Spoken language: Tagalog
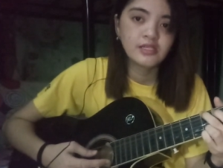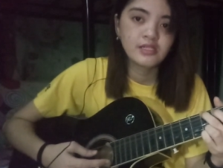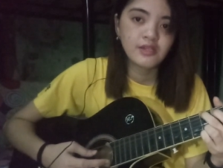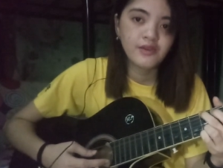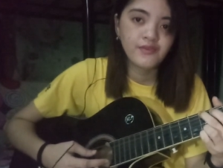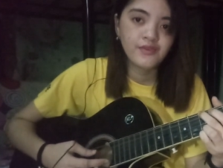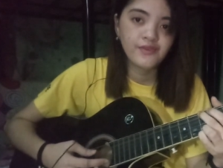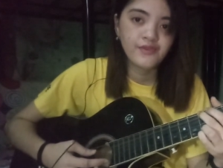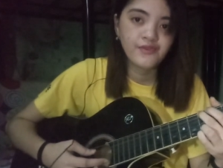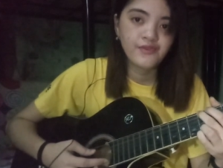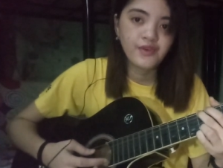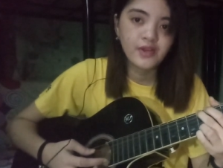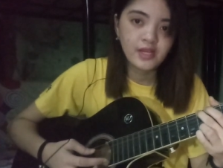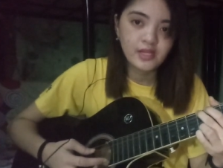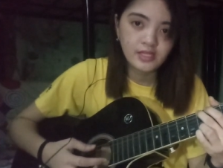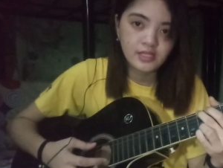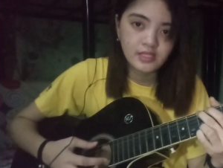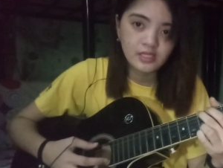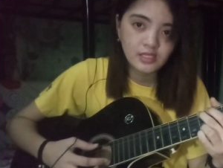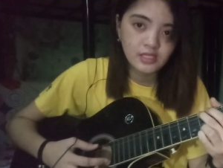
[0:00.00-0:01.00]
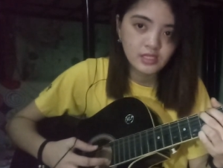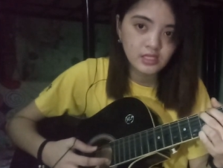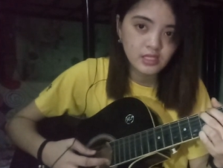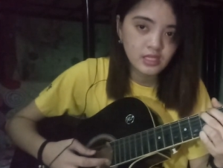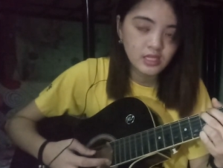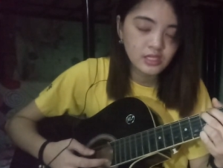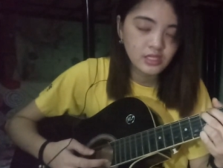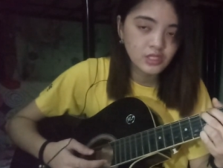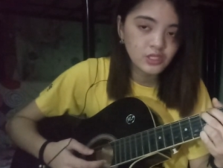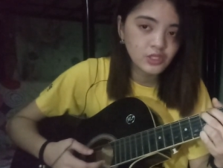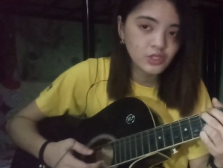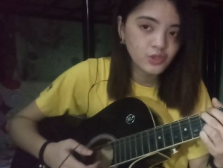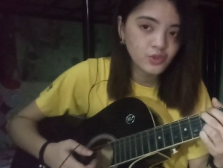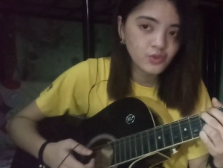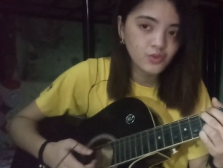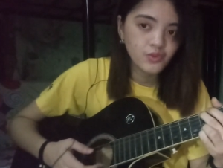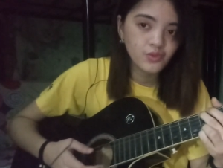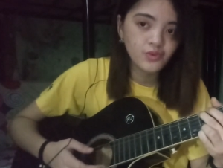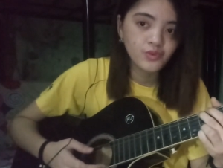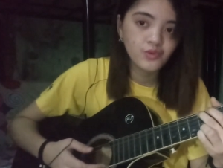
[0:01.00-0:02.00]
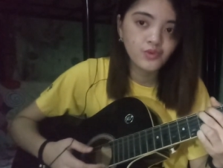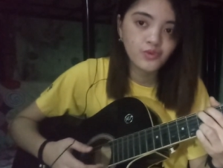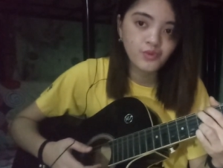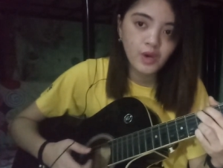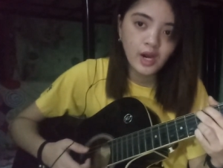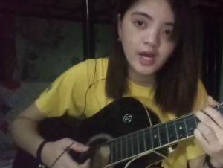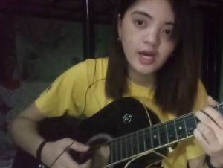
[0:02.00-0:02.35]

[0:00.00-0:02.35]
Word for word: 7th fret. 6, 2,